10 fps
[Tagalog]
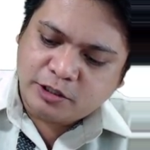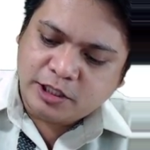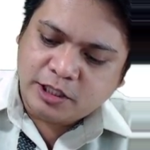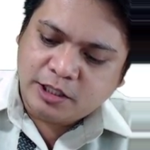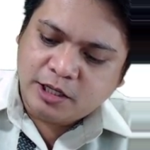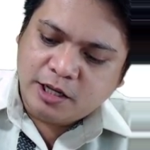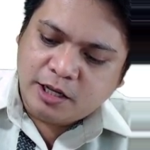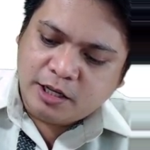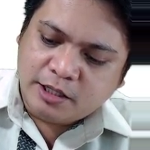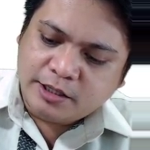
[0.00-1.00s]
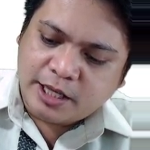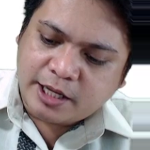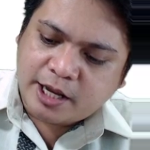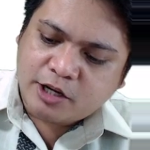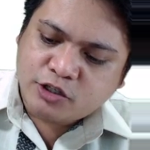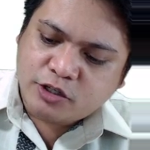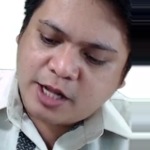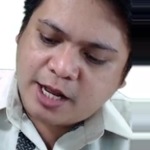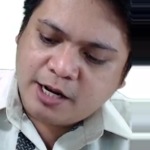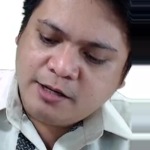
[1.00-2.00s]
the
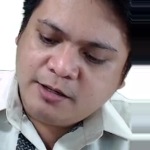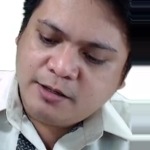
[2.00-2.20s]
directional